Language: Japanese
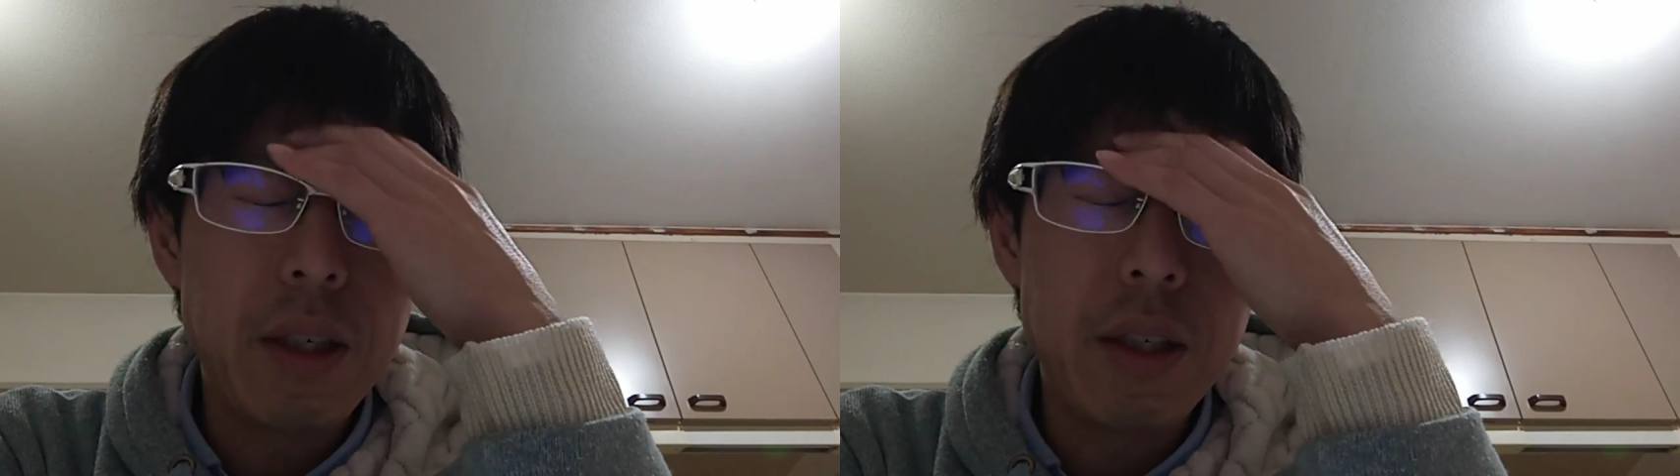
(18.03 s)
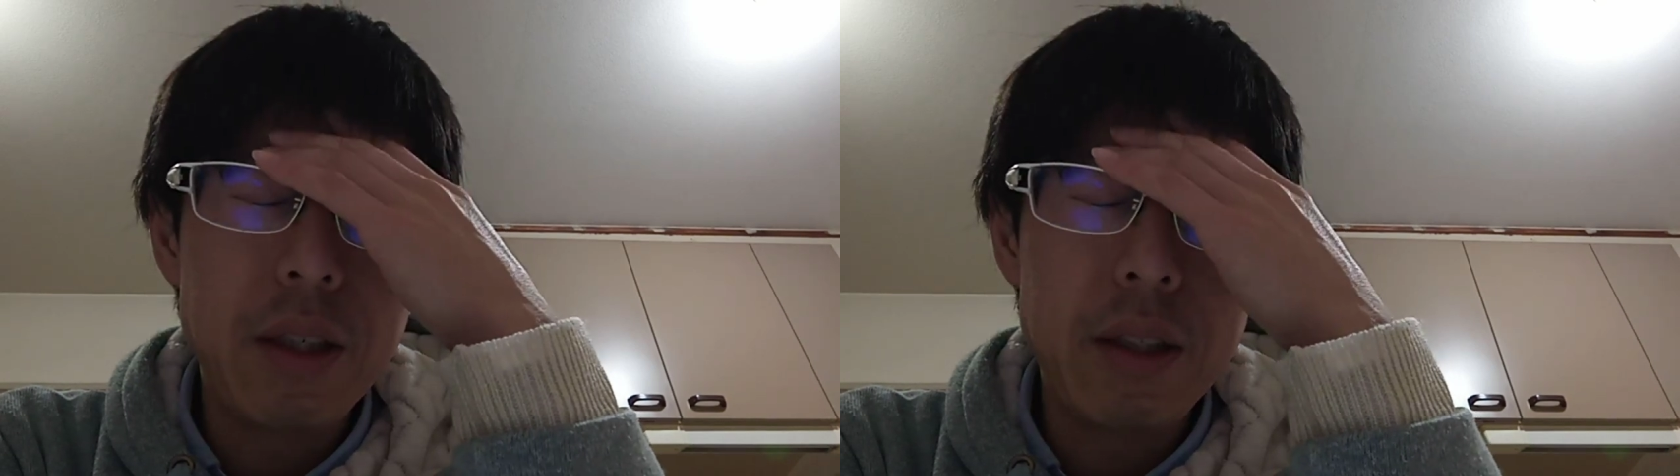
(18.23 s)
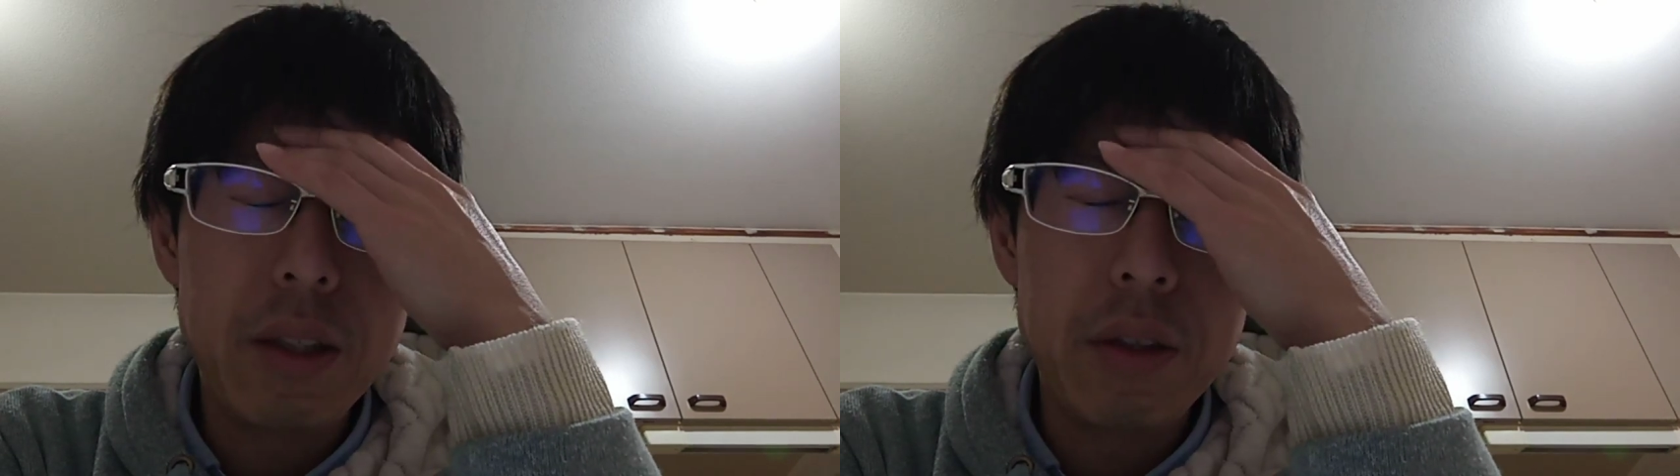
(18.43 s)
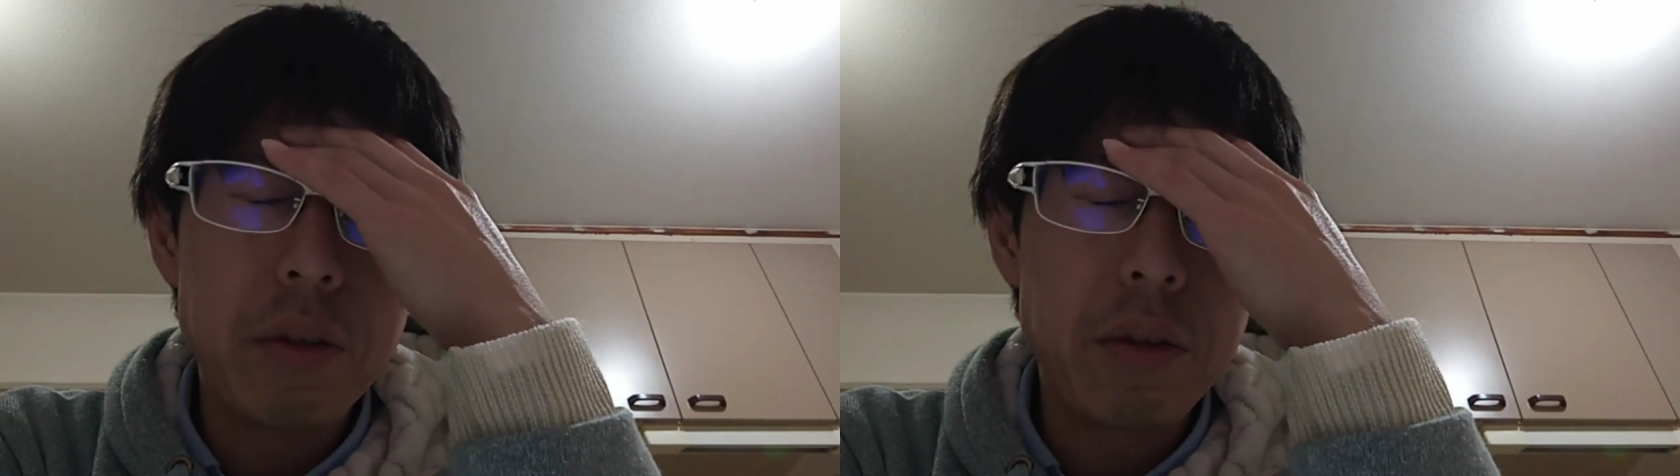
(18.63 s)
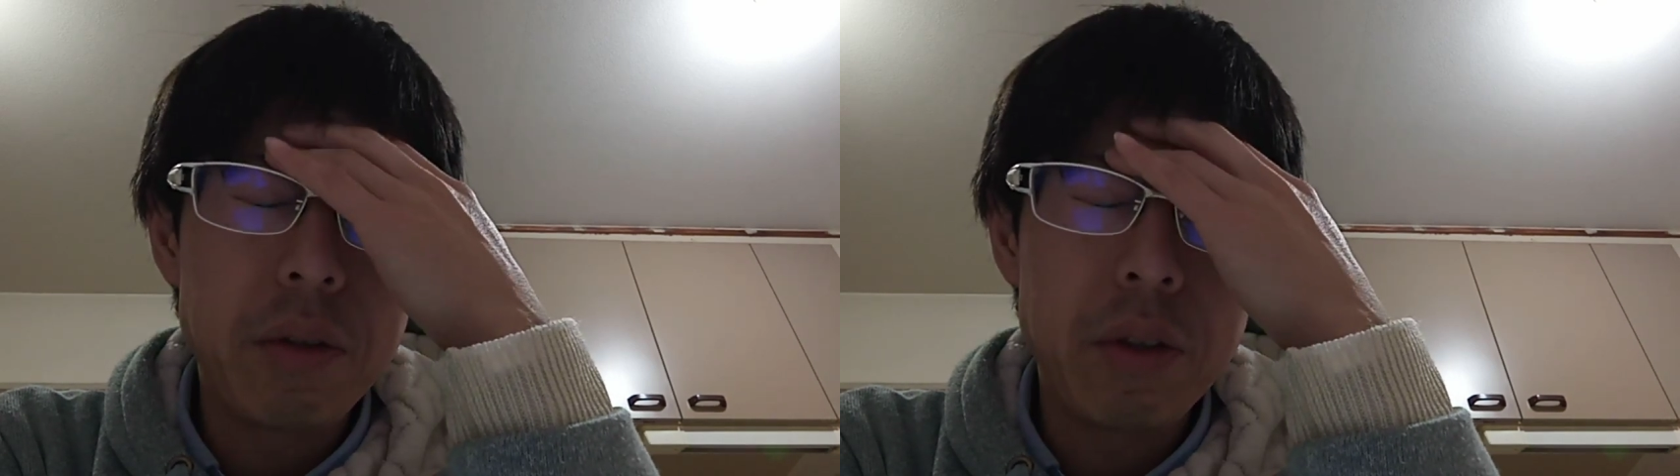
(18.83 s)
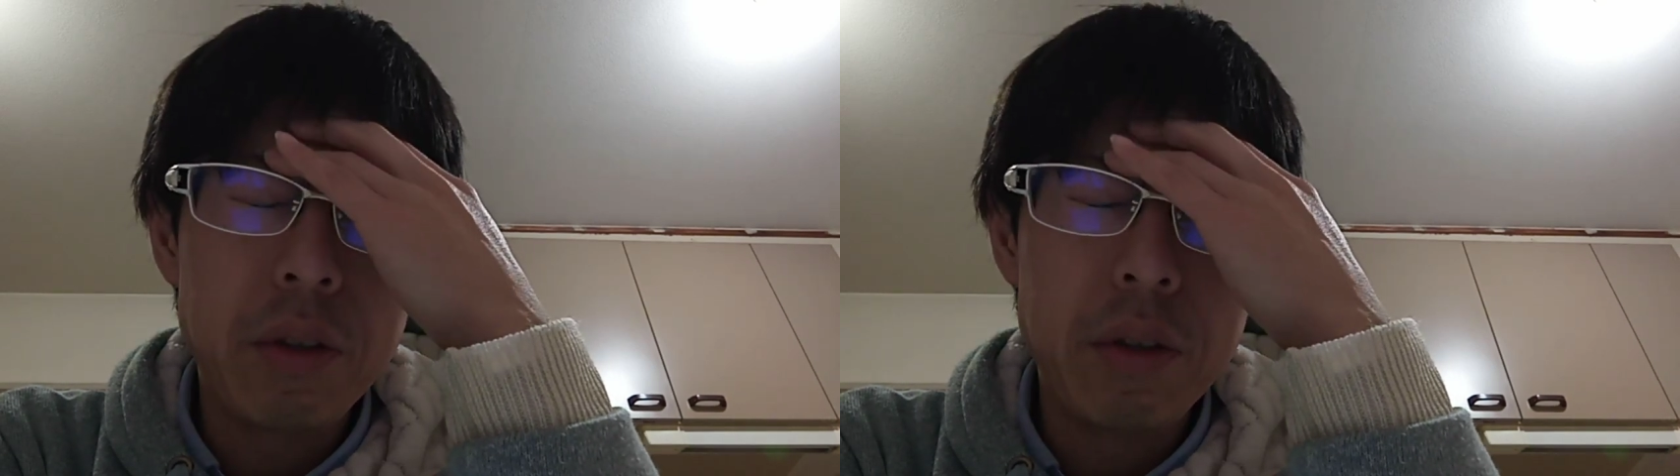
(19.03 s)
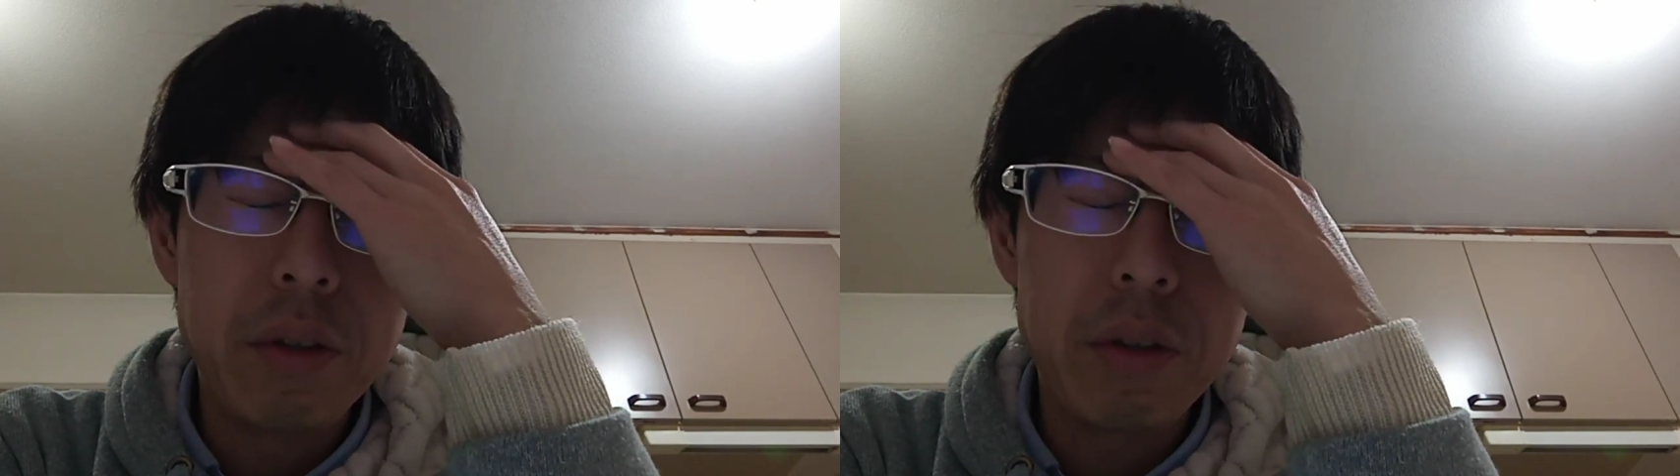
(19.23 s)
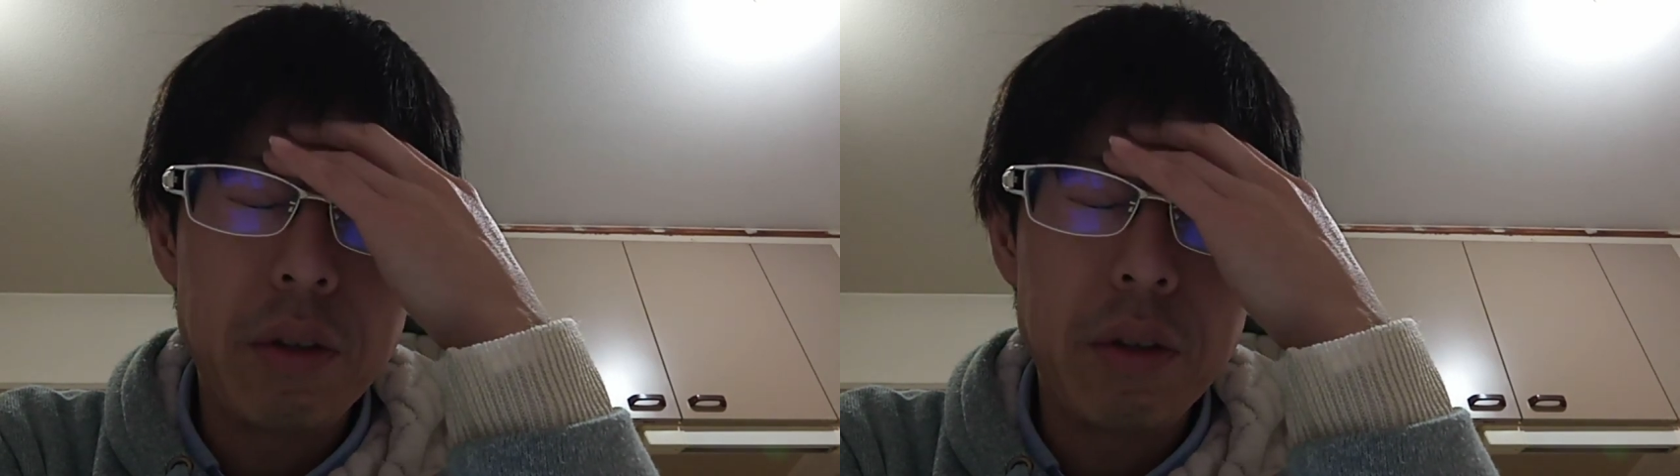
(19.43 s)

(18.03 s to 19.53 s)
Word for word: えー、震度6